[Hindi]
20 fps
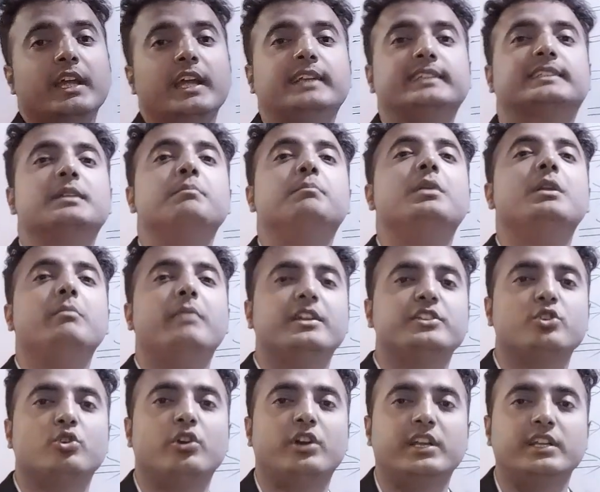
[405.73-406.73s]
एक सिंपल
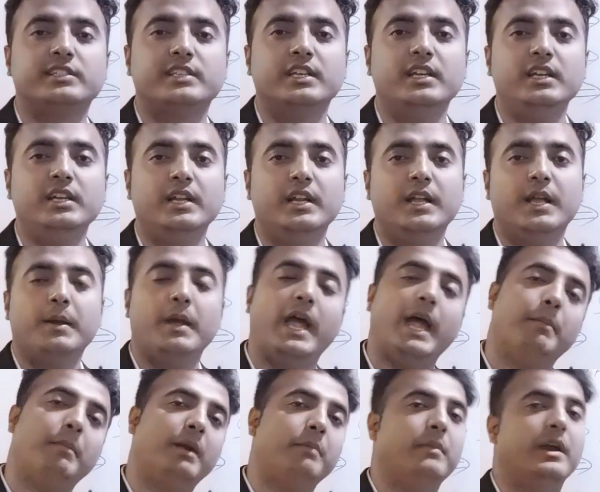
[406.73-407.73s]
मेजोरिटी से
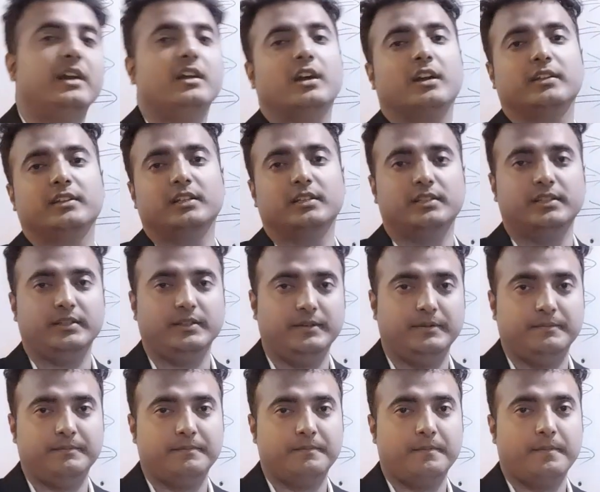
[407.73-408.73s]
अमेंडमेंट कर देते हैं
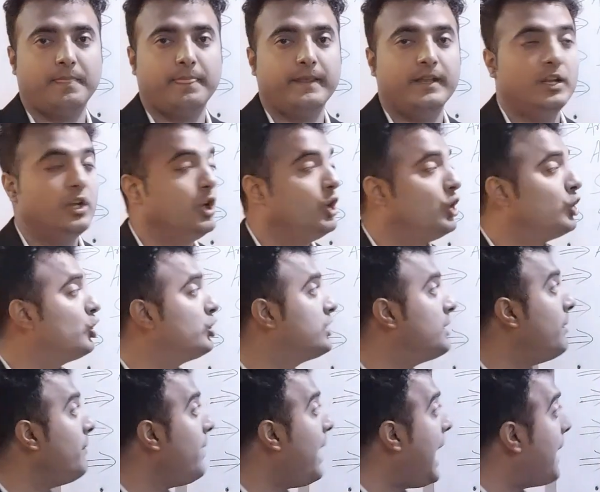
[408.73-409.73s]
तो
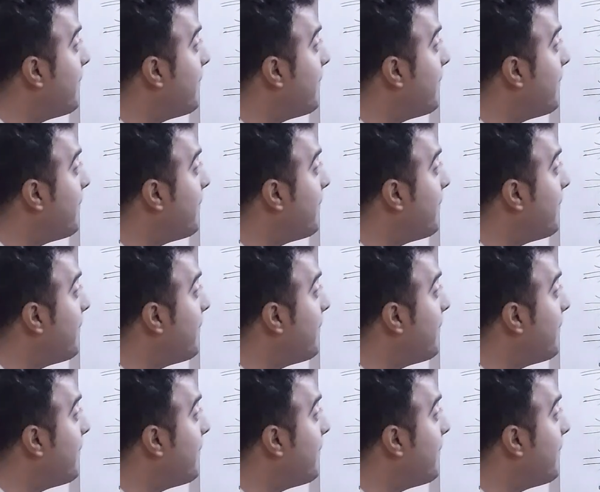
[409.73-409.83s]
जब हम